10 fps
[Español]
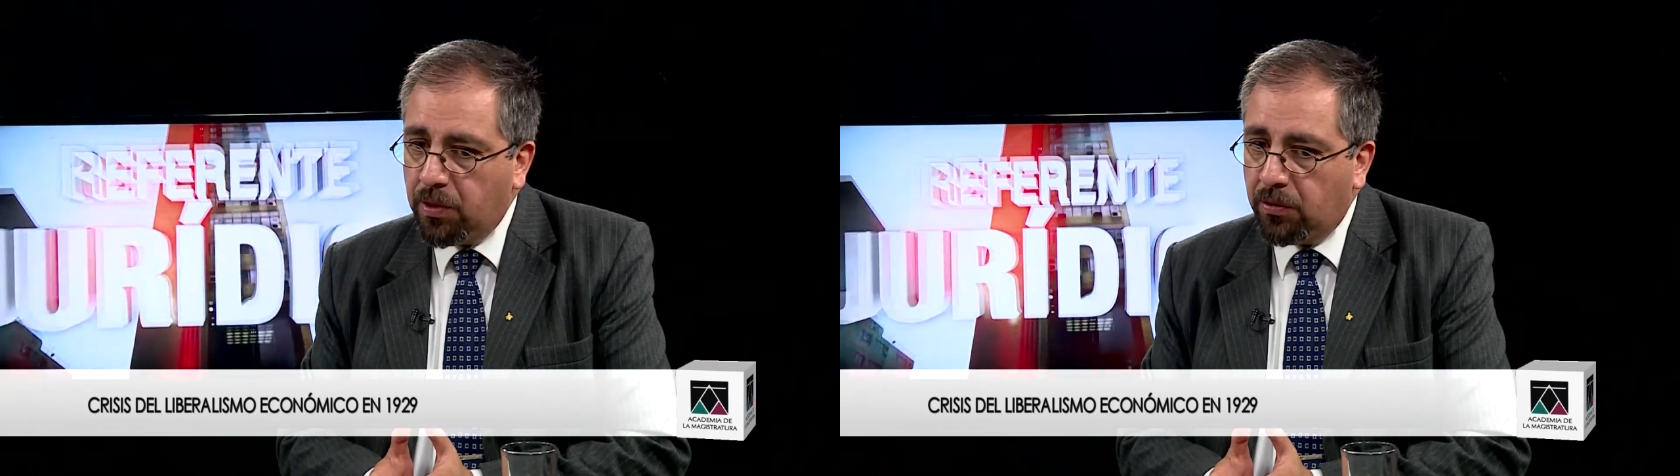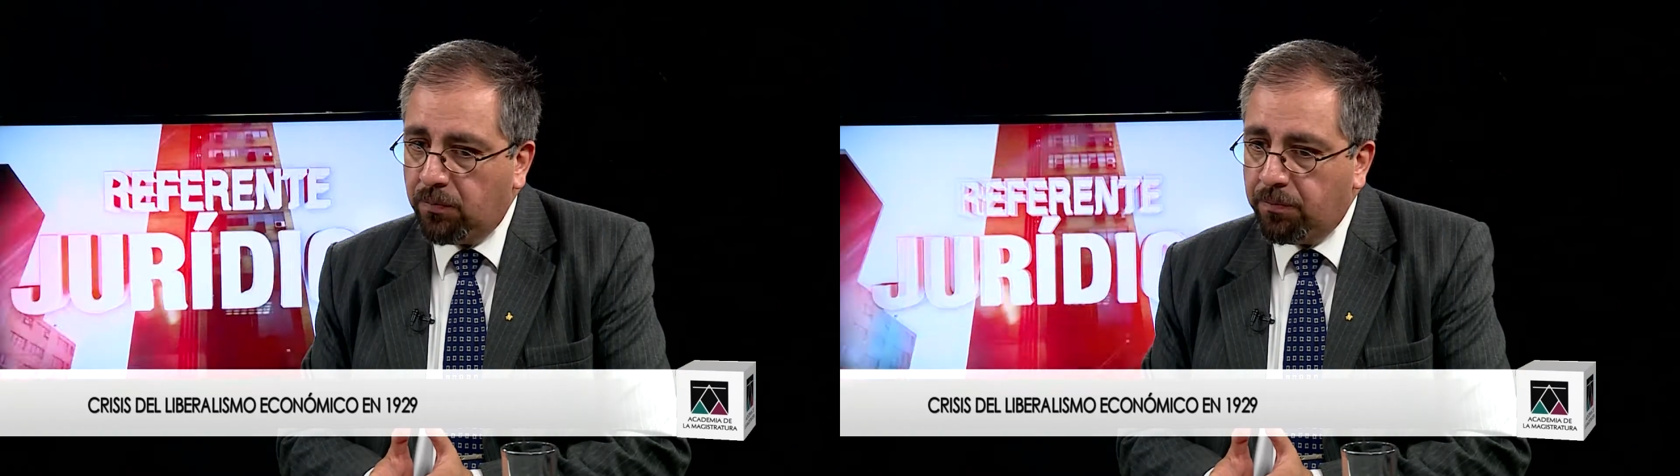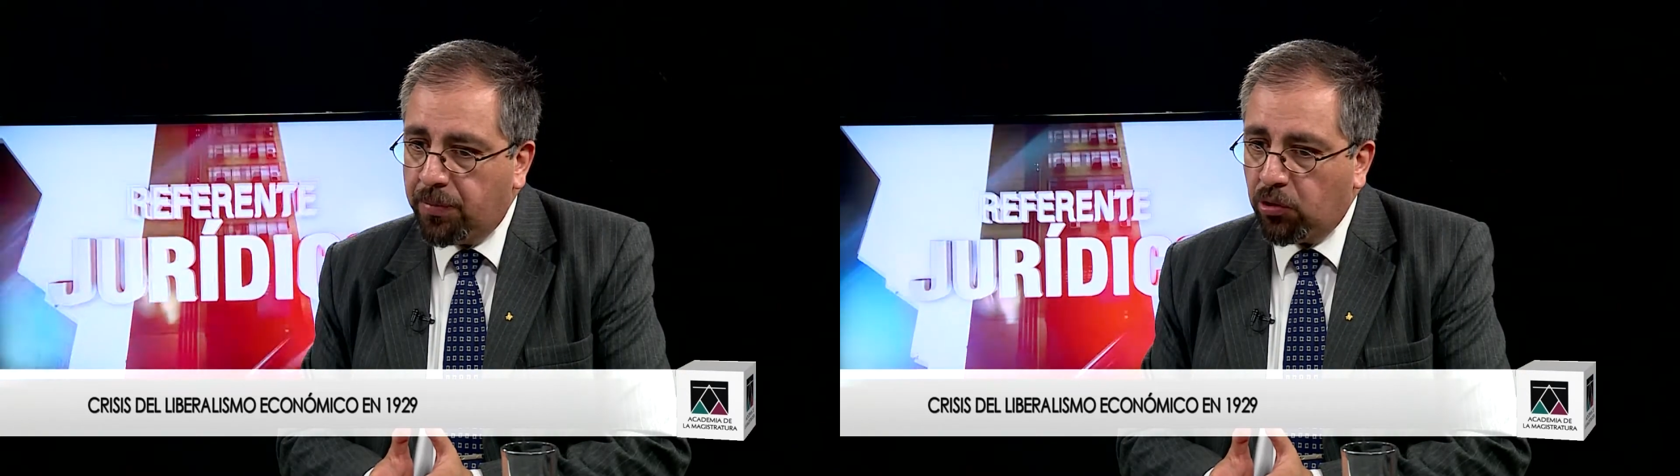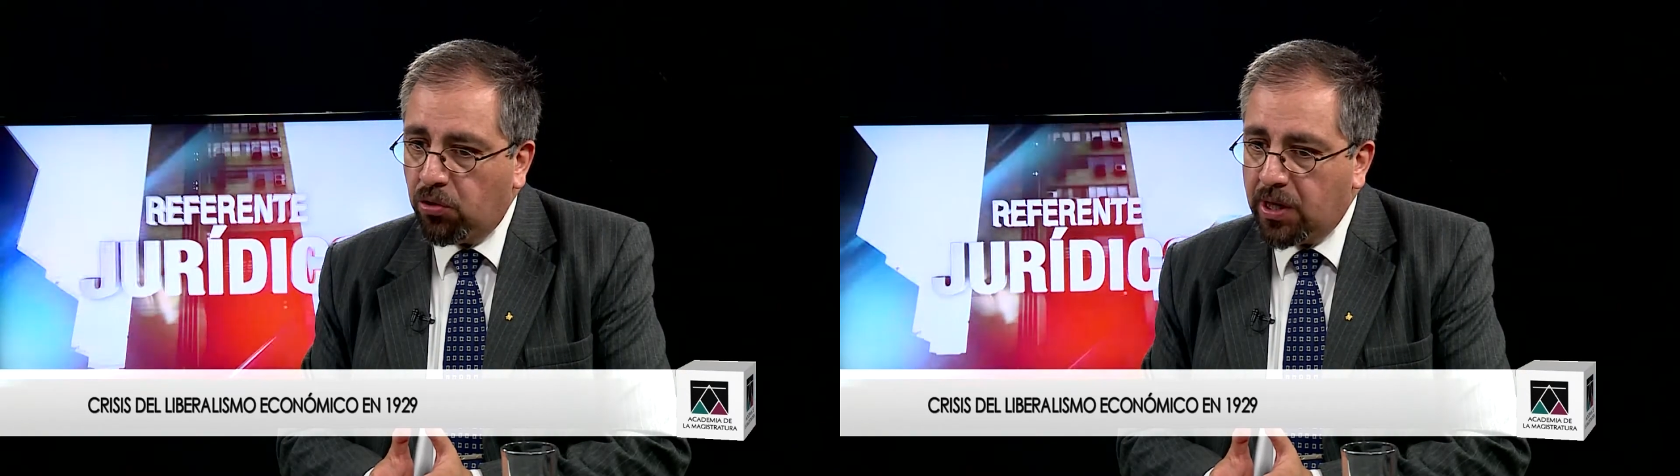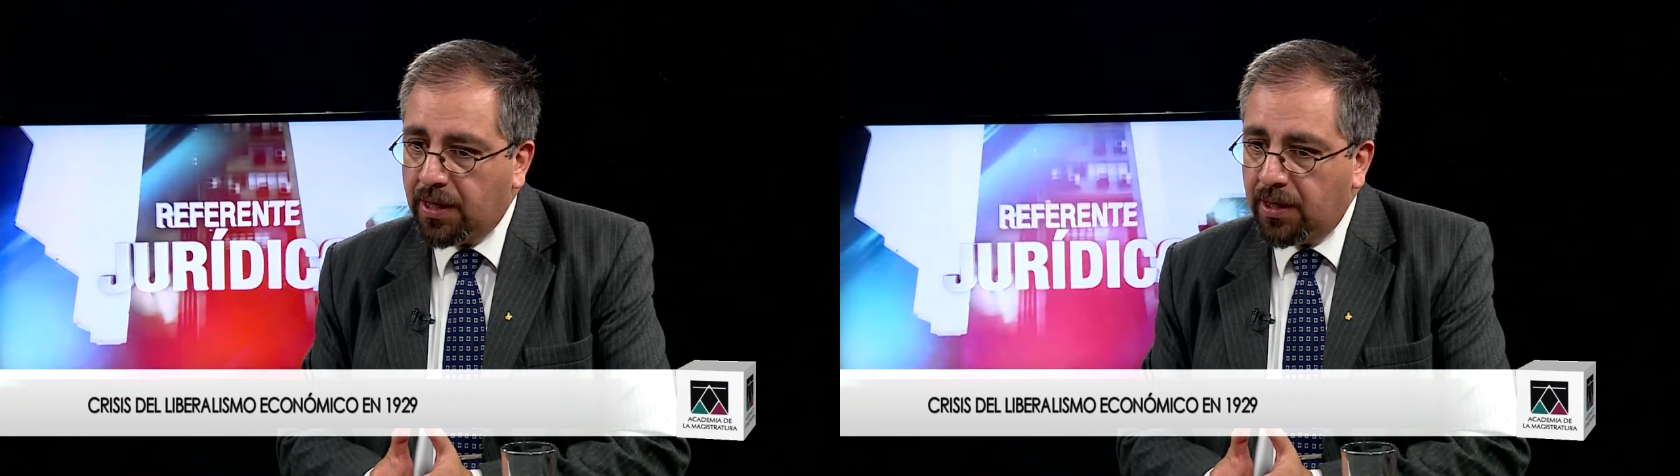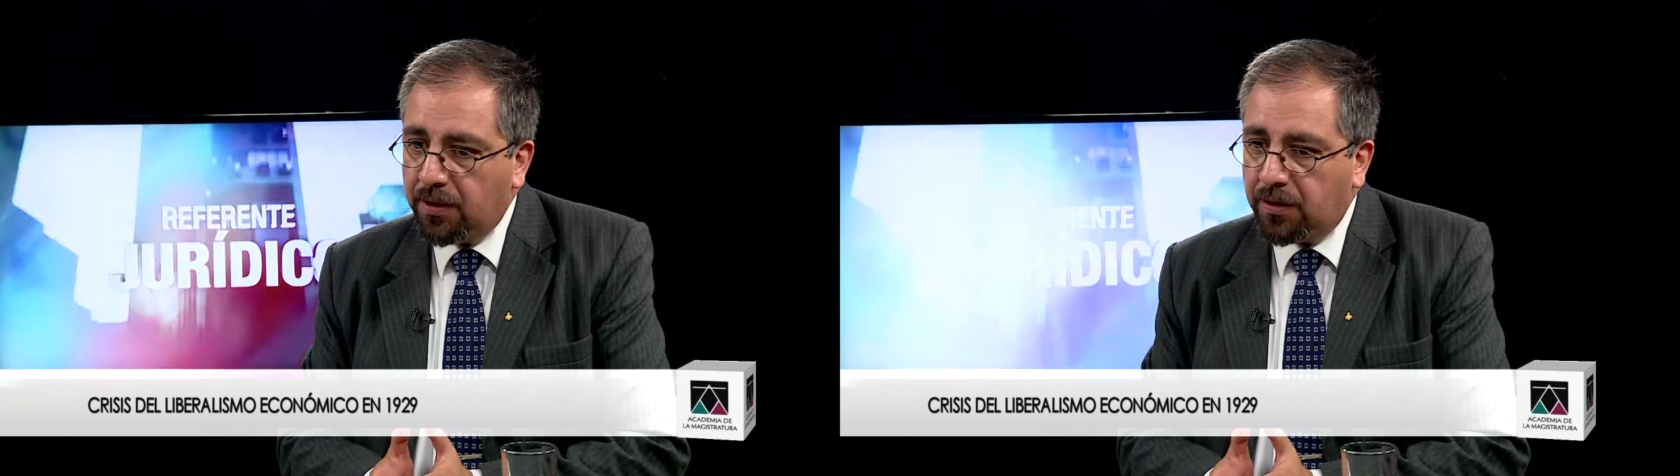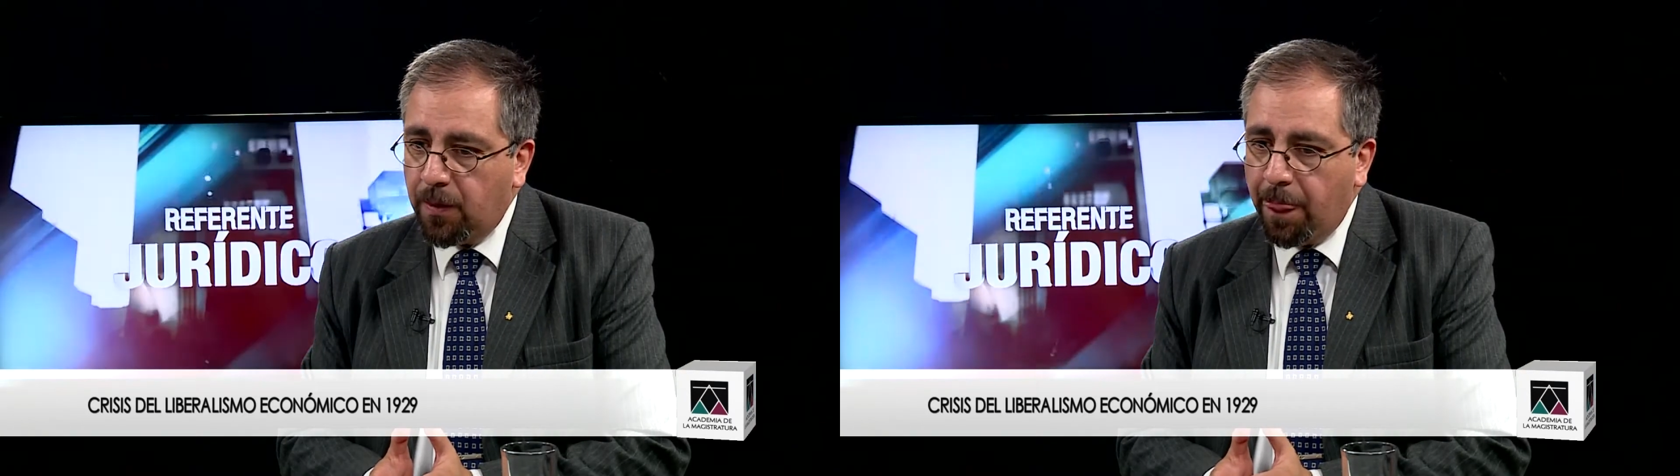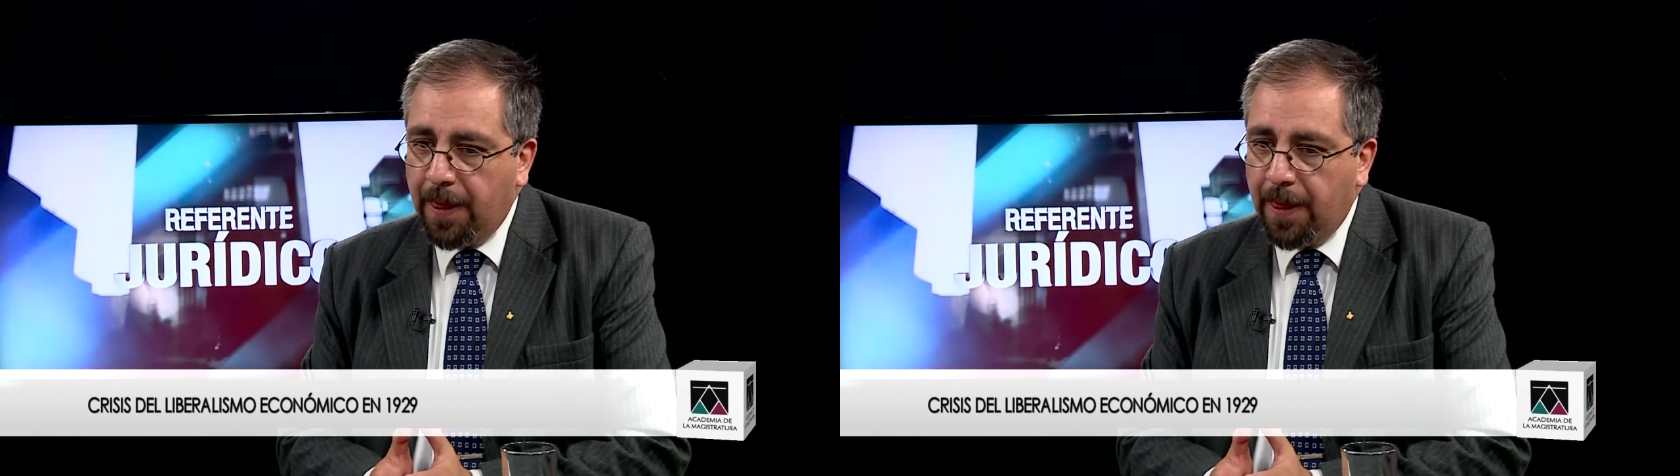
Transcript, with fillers: en personajes